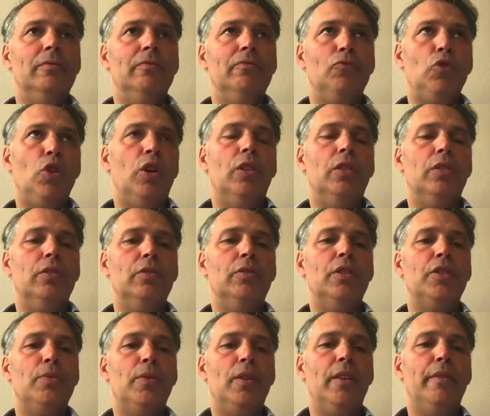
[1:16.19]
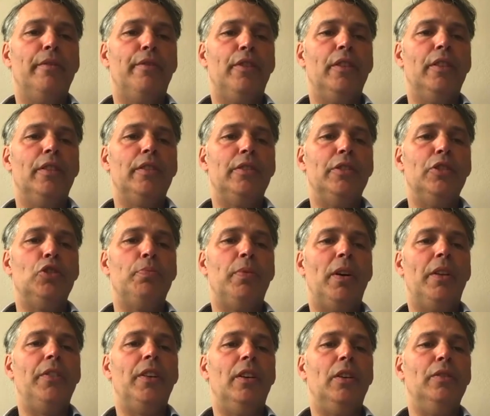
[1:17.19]
ja, das war einfach die
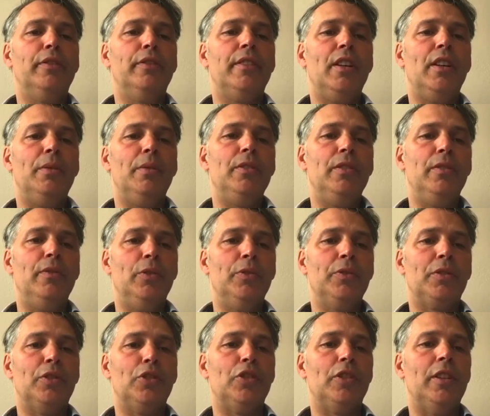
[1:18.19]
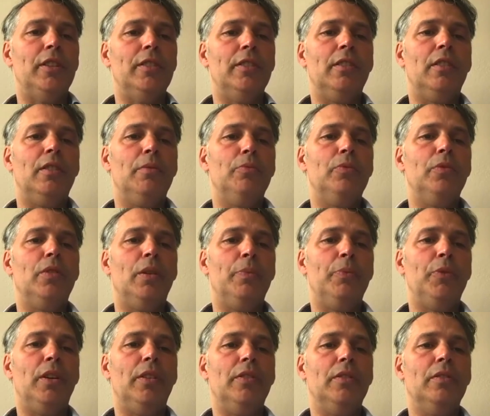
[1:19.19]
spannende Aufgabe, die wir uns gestellt haben, haben
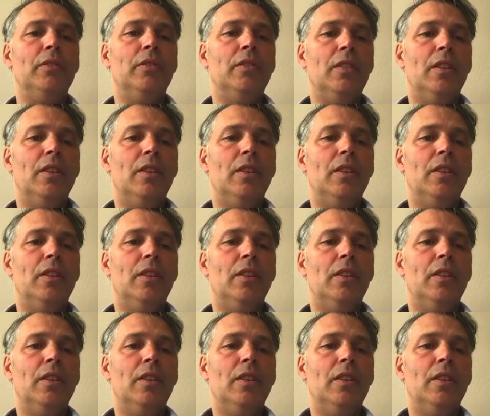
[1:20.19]
dann